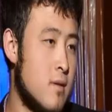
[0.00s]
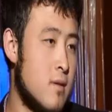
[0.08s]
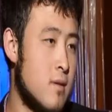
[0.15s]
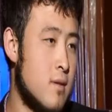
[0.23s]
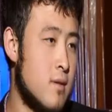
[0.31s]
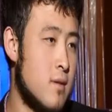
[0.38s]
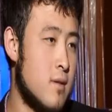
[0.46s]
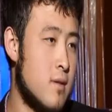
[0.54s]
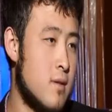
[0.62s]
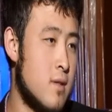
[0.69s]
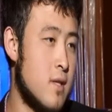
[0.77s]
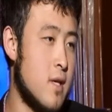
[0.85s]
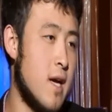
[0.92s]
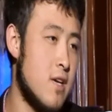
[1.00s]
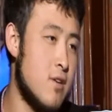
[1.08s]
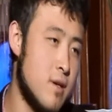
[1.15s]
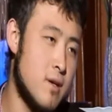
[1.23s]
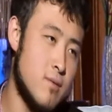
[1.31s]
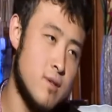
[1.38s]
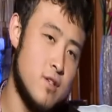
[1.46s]
些问题。是的，还有一
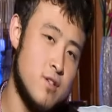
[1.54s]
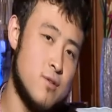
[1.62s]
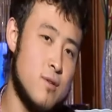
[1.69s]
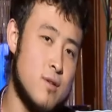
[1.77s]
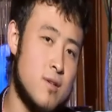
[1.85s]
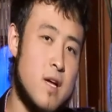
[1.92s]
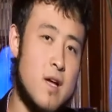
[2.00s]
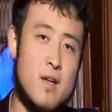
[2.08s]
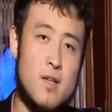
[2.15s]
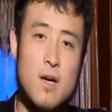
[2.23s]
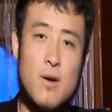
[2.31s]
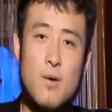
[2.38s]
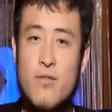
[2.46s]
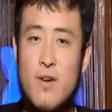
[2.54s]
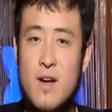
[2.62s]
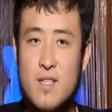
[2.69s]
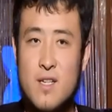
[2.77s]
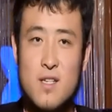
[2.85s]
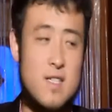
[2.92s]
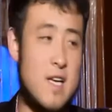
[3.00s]
个问题就是说，他会发
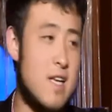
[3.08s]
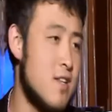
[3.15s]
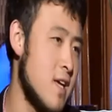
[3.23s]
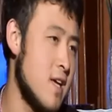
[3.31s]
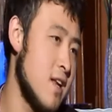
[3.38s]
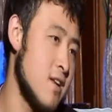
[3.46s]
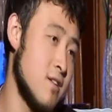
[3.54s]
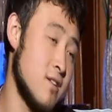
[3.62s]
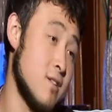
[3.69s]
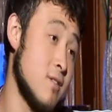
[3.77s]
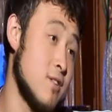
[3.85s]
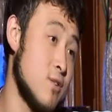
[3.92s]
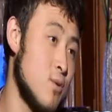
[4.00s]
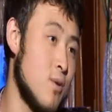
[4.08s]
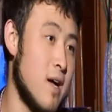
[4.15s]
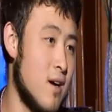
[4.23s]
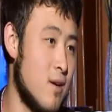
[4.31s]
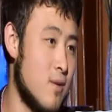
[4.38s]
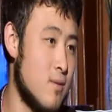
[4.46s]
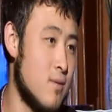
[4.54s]
现三天，两头的就换
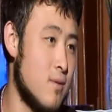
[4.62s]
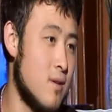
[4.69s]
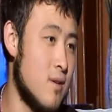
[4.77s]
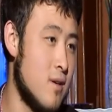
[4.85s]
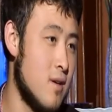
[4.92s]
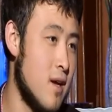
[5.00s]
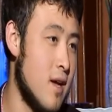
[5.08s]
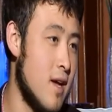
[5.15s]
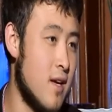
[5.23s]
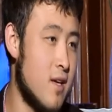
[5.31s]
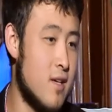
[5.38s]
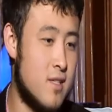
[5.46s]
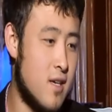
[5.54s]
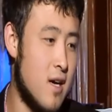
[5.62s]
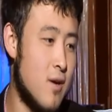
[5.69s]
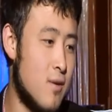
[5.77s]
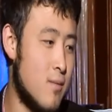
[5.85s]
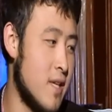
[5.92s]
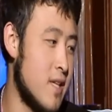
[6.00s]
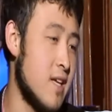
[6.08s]
阿訇，哎，这个阿訇
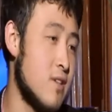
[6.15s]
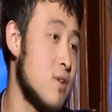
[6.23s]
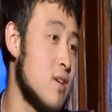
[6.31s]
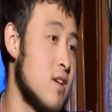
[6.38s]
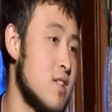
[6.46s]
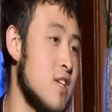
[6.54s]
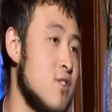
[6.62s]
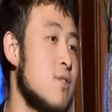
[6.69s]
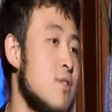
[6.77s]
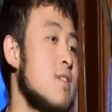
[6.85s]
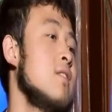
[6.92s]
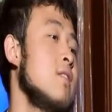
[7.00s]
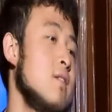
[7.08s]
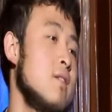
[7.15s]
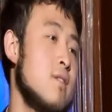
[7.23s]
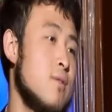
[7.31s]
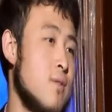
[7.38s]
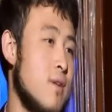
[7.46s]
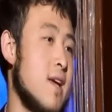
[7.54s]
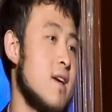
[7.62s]
没待多长时间，又
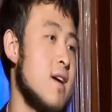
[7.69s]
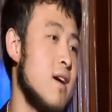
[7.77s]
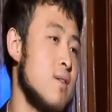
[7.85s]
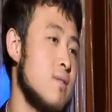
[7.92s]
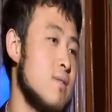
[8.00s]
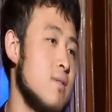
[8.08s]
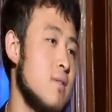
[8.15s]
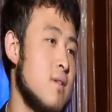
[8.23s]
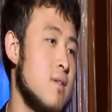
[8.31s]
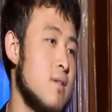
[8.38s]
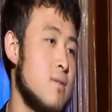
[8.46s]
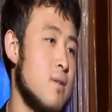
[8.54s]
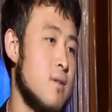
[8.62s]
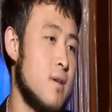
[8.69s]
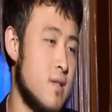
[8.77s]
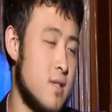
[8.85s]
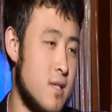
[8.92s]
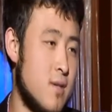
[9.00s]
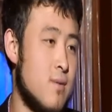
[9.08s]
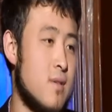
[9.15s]
弄来一个阿訇。对对，这
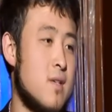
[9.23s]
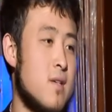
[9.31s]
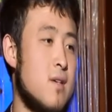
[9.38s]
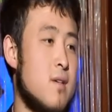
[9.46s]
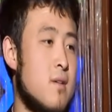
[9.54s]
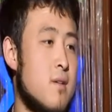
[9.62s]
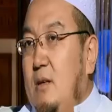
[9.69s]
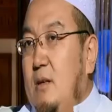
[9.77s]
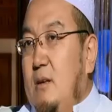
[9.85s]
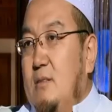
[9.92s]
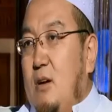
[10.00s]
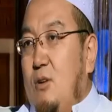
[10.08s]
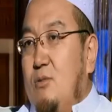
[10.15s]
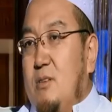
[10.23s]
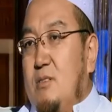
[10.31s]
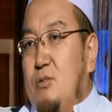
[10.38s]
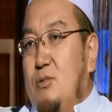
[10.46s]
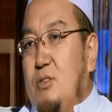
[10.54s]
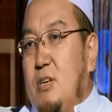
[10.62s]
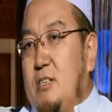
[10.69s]
些问题。然后呢，
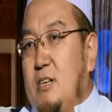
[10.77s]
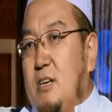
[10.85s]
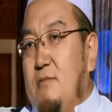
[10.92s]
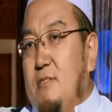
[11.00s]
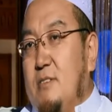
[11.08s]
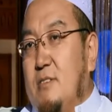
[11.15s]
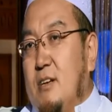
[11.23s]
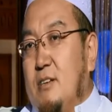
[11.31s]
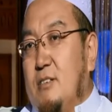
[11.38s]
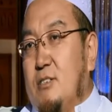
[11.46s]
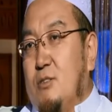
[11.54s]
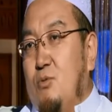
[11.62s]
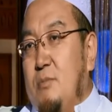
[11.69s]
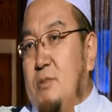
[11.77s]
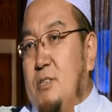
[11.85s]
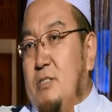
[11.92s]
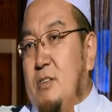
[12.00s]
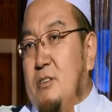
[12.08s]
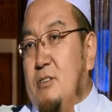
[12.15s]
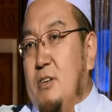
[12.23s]
就是这个问题上，这是我们应
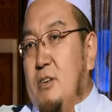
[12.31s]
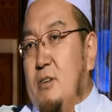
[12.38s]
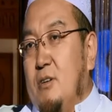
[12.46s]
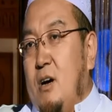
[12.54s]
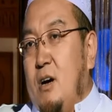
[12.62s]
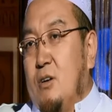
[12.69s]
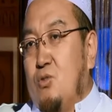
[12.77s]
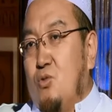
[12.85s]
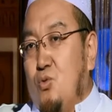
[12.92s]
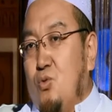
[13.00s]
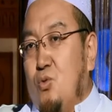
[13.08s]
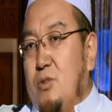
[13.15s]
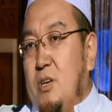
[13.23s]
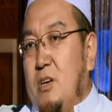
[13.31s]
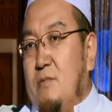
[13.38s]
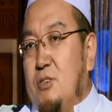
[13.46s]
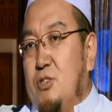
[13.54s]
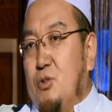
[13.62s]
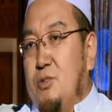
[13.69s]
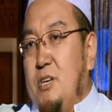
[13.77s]
当也啊注重的一个问。
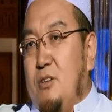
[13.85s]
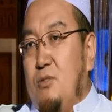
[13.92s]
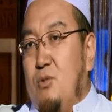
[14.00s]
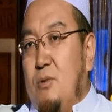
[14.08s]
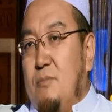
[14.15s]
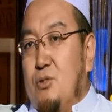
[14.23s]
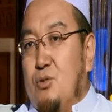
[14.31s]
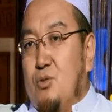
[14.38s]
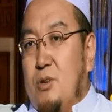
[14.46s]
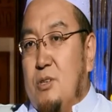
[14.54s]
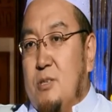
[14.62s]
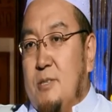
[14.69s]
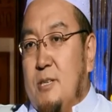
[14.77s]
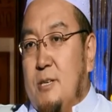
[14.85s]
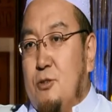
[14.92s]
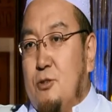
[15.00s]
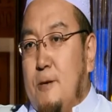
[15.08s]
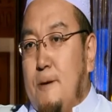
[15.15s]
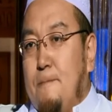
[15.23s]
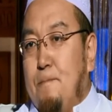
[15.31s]
首先呢，我们就说什么呢？就
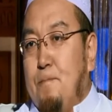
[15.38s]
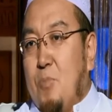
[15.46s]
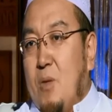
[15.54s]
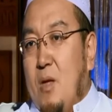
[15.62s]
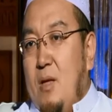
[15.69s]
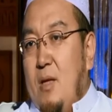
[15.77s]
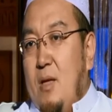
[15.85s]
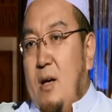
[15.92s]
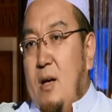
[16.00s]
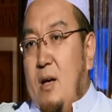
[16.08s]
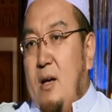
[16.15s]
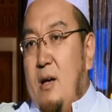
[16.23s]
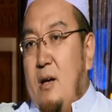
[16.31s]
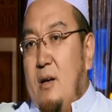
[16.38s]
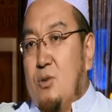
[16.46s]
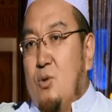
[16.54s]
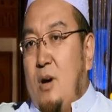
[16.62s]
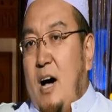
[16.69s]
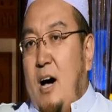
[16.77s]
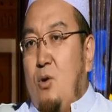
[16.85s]
是。从
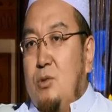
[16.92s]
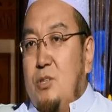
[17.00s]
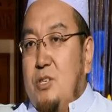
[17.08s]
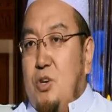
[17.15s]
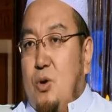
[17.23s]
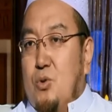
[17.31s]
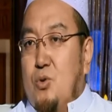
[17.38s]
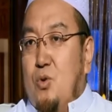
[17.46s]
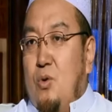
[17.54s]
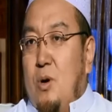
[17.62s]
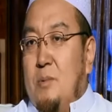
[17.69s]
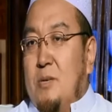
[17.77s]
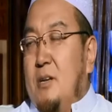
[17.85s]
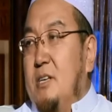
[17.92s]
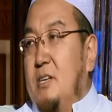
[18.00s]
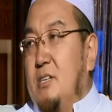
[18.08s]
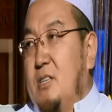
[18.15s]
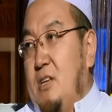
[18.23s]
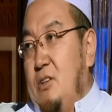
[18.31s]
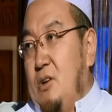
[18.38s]
阿訇的角度，我们刚才
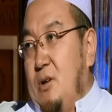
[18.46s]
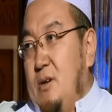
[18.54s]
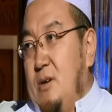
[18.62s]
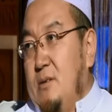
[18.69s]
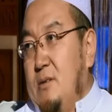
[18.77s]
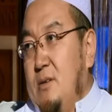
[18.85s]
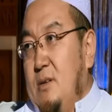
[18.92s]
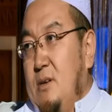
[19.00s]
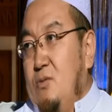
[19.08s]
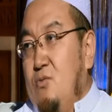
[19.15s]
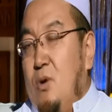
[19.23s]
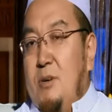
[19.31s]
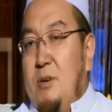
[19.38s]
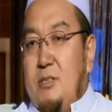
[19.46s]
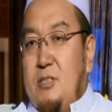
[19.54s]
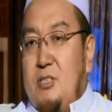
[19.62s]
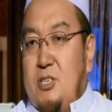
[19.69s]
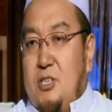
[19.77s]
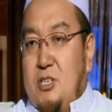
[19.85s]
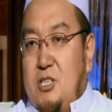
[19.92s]
提到了，我们
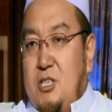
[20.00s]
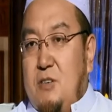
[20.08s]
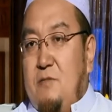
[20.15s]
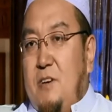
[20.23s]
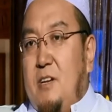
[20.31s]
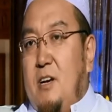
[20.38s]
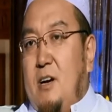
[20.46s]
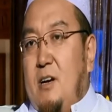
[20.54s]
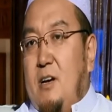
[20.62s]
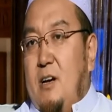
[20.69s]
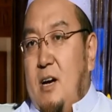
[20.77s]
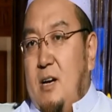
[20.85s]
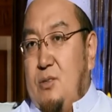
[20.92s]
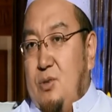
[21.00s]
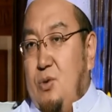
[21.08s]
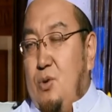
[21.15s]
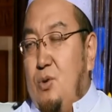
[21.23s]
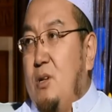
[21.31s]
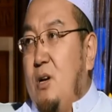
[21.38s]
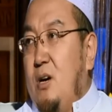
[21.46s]
只是为了 a l 循阿
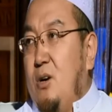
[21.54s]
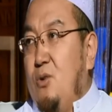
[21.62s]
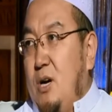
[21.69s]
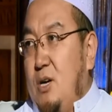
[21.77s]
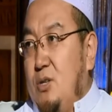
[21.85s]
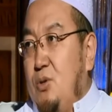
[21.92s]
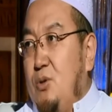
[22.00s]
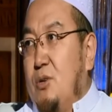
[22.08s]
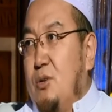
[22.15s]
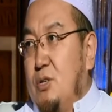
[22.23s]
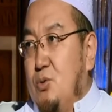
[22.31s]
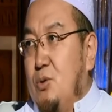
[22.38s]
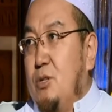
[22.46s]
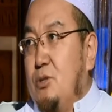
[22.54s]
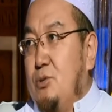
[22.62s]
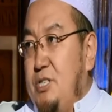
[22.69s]
拉和我啊，遵循着苏勒去